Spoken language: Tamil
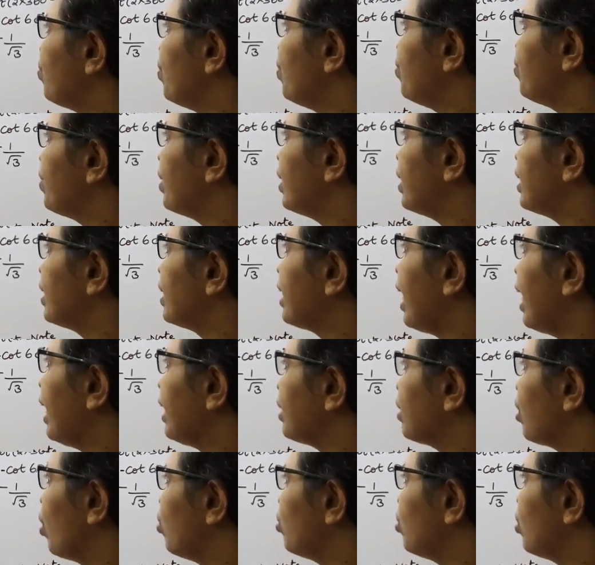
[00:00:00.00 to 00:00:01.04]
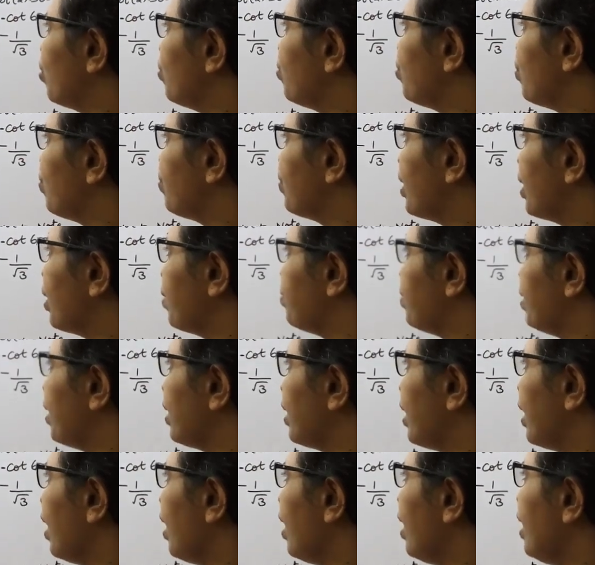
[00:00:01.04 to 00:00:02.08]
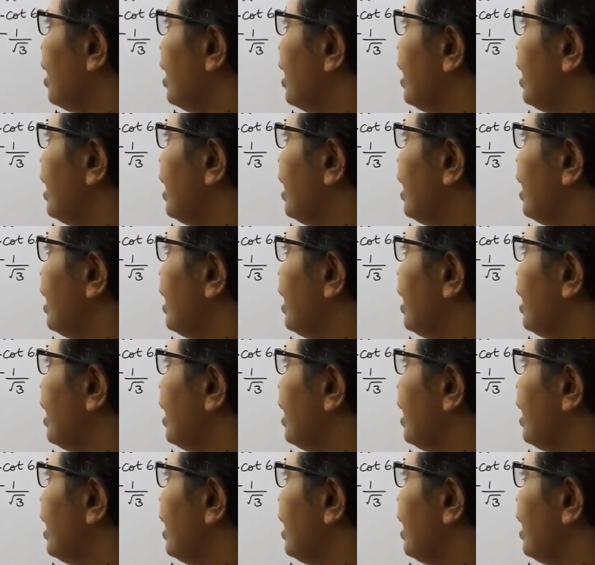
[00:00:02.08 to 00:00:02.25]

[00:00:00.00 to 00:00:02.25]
ஃபிஃப்டி டேன் தௌசண்ட் ஃபிஃப்டி எப்படி எழுதலாம்